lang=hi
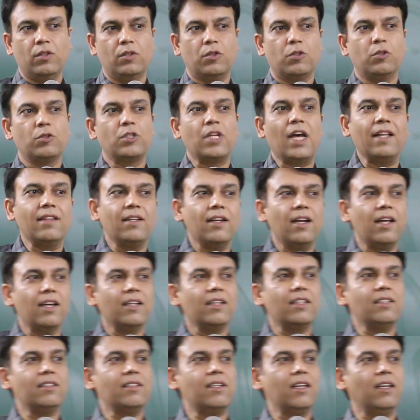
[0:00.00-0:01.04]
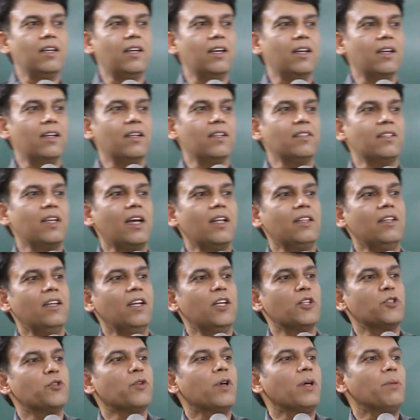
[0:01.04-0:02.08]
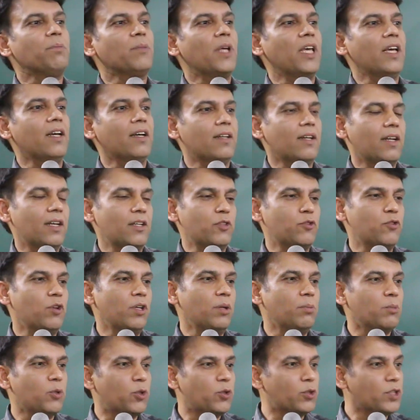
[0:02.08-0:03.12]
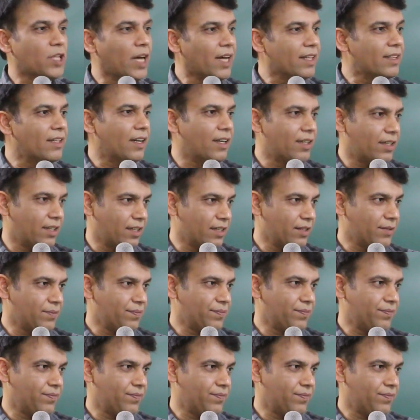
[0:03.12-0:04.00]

तो साधना किसकी करें साधना स्वयं की करना है स्वयं को साध लेना है